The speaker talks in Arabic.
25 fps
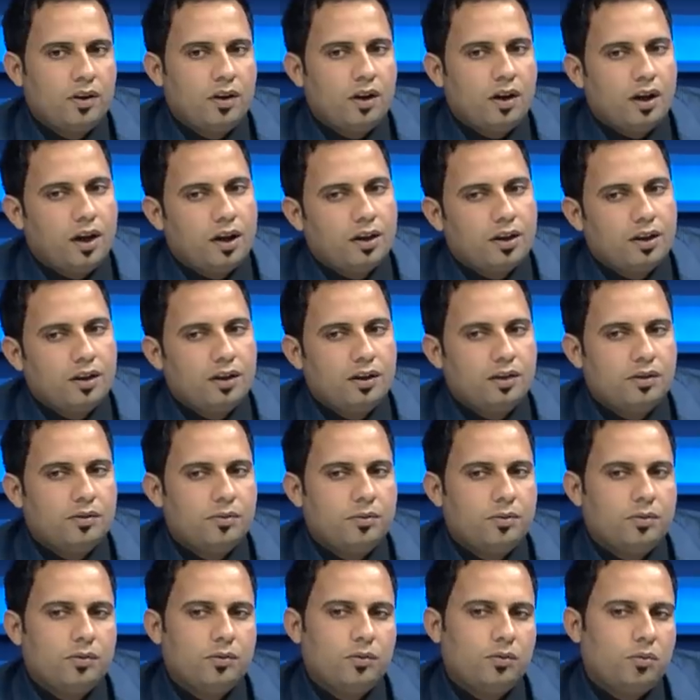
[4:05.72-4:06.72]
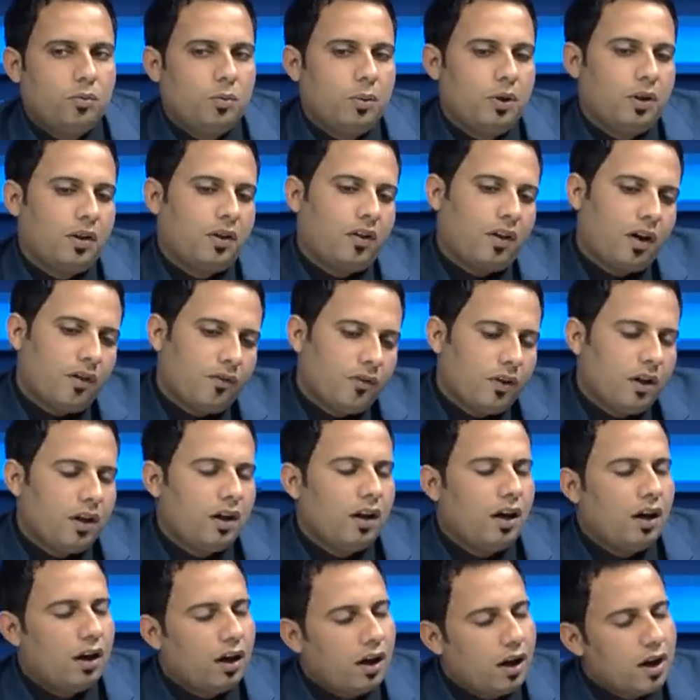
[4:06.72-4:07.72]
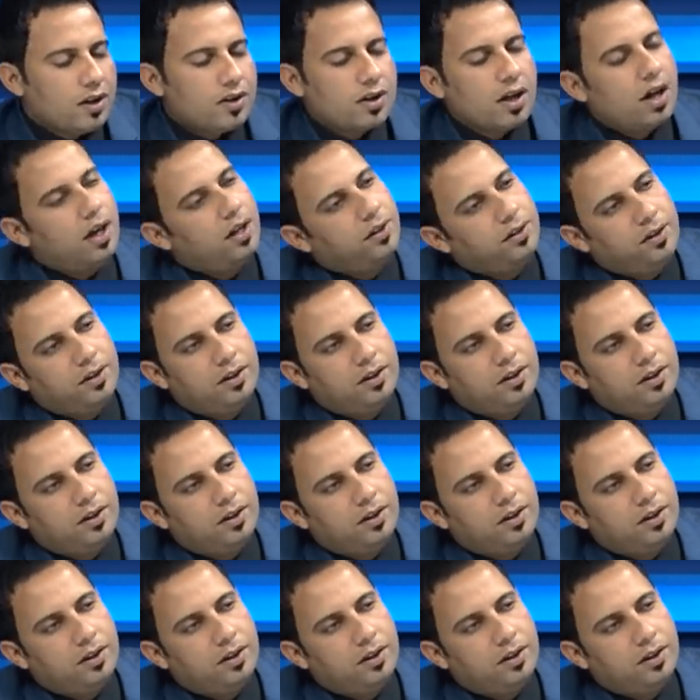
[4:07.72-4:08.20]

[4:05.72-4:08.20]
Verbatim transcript: اكيد وبالاضافه الى قصائده